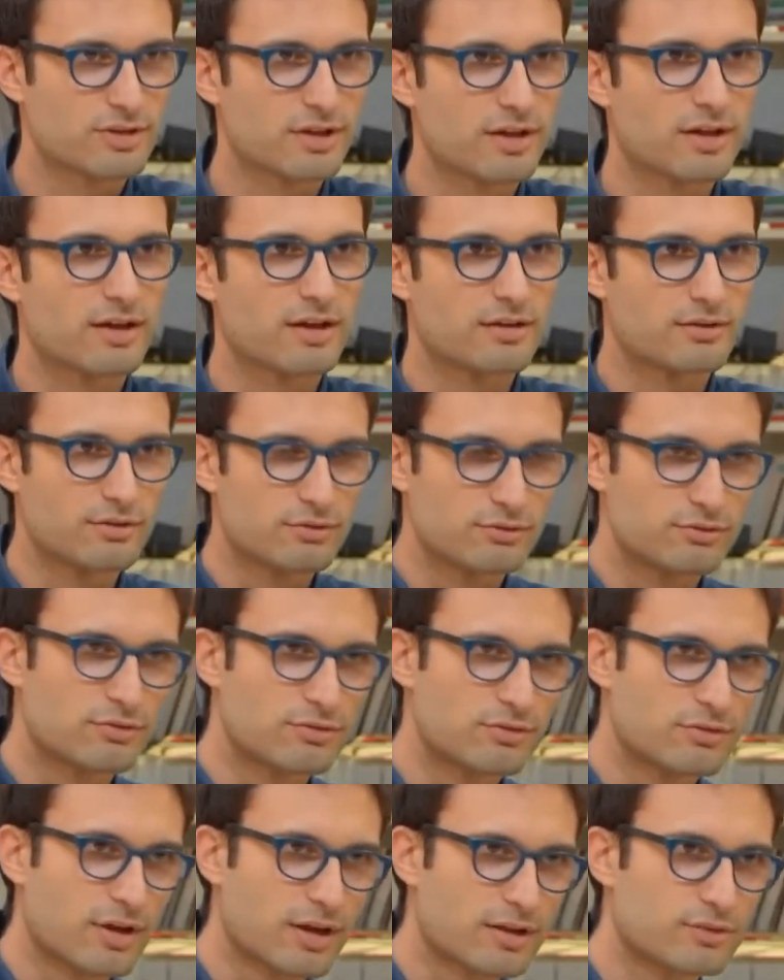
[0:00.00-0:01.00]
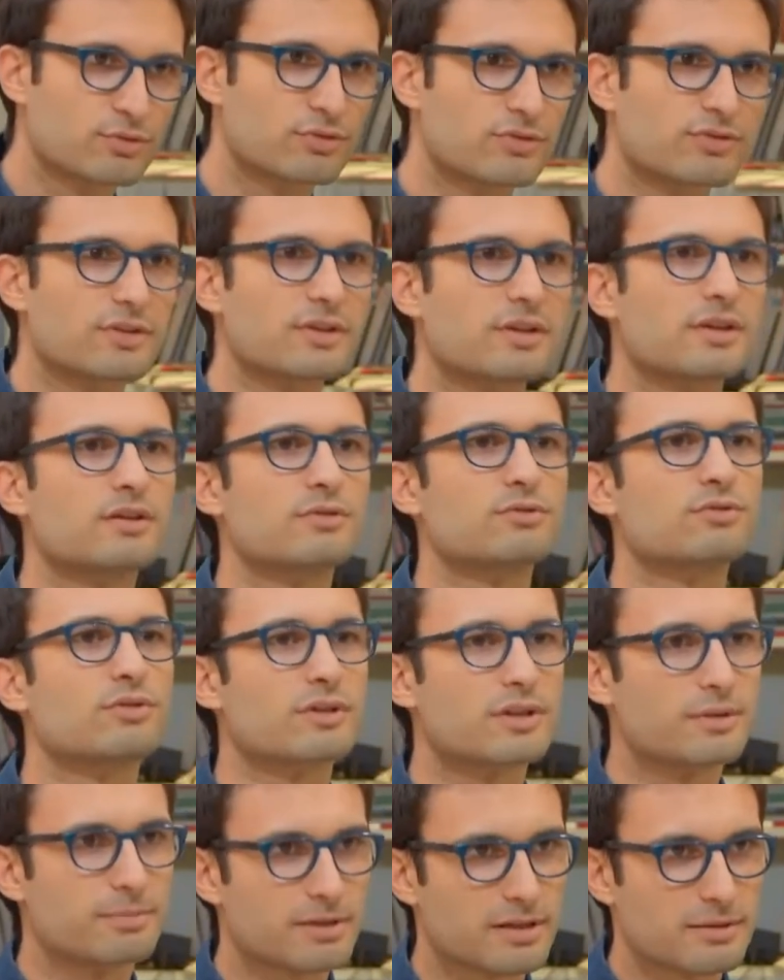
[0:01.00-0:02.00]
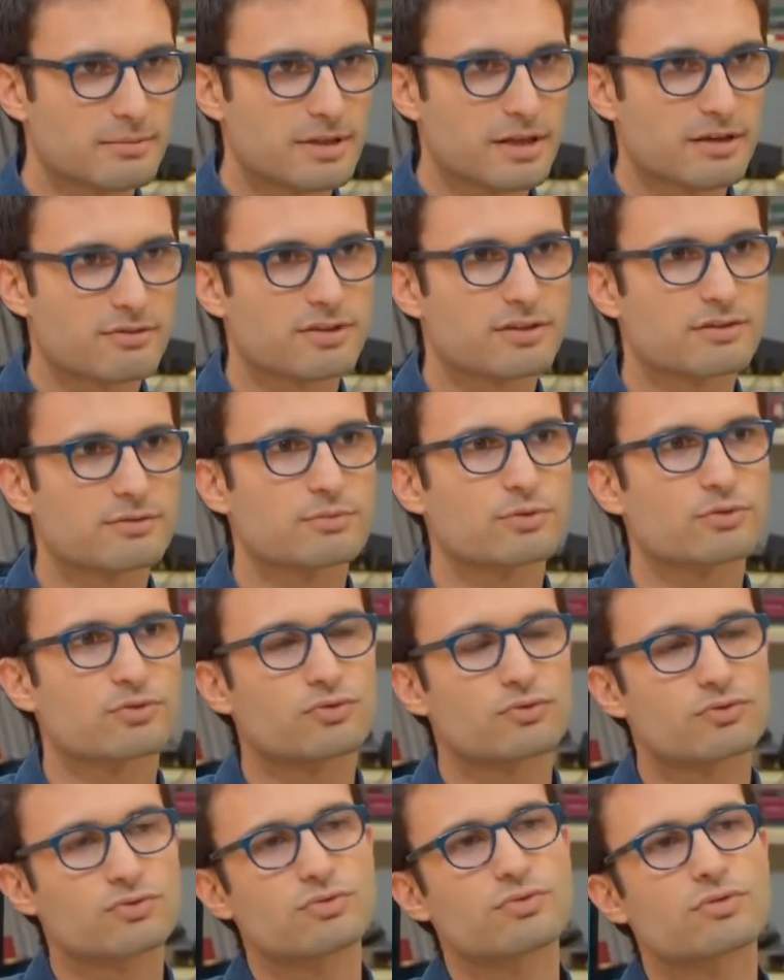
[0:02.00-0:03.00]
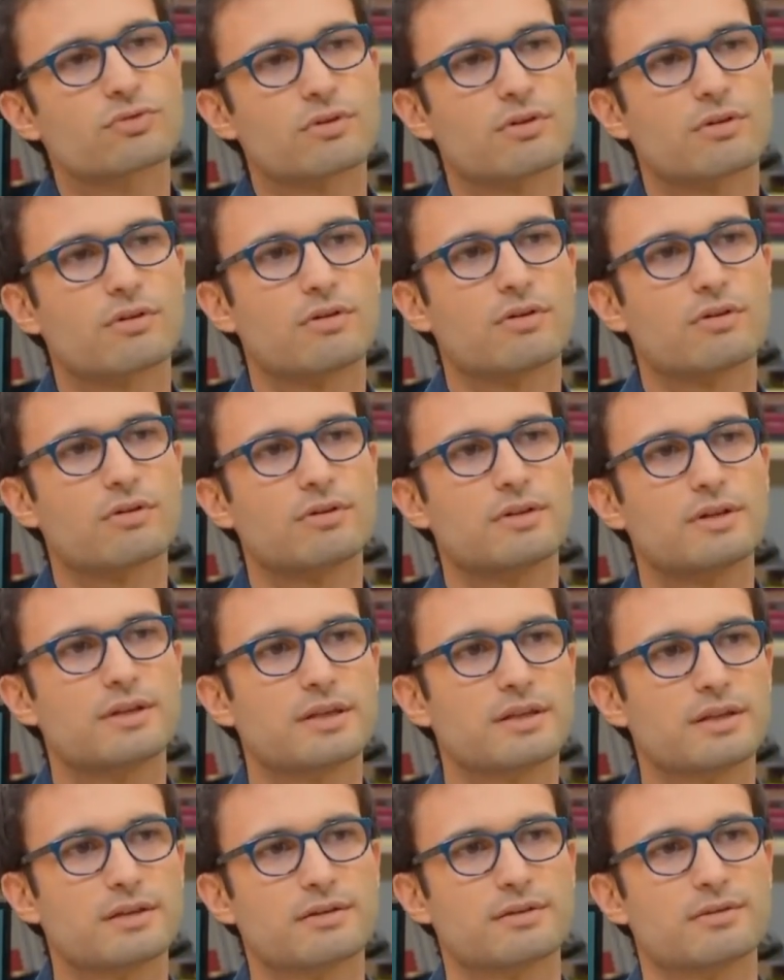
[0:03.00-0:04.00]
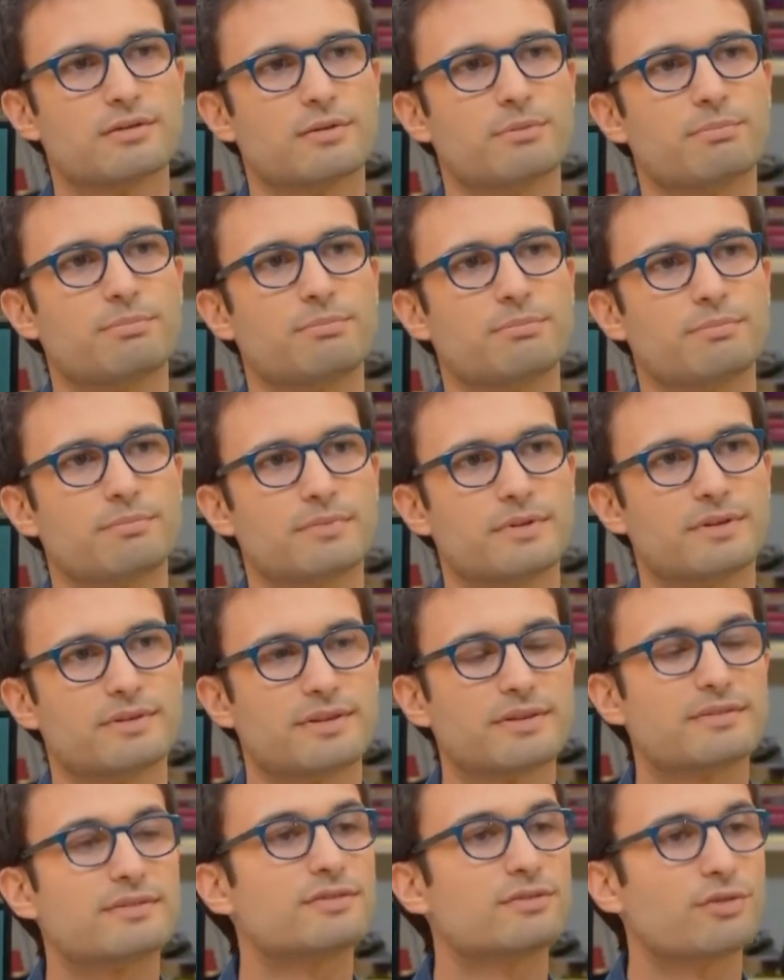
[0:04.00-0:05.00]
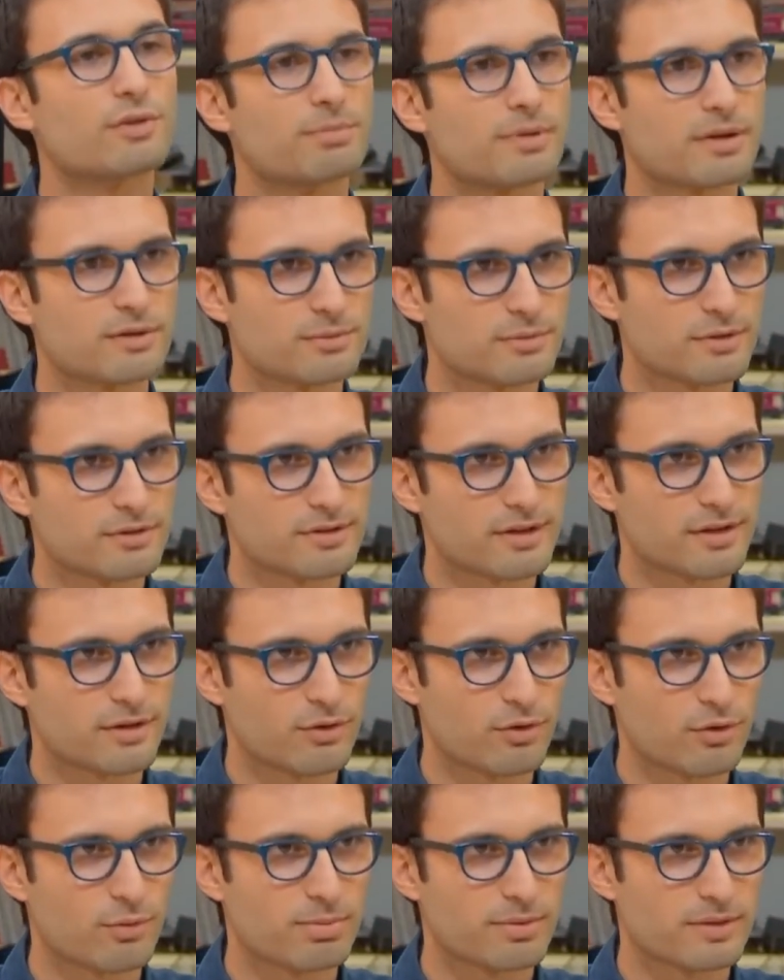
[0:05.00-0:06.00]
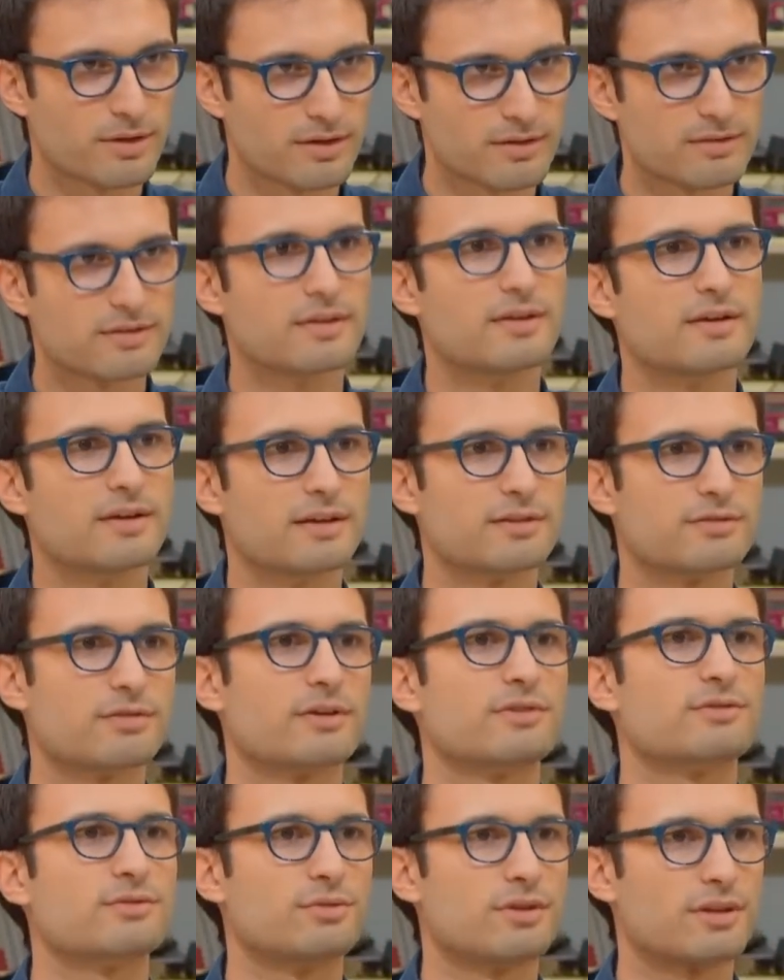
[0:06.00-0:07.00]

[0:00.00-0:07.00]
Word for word: il y a un dossier, une enquête préliminaire effectivement sur euh, les euh, les assistants parlementaires européens, à savoir est-ce que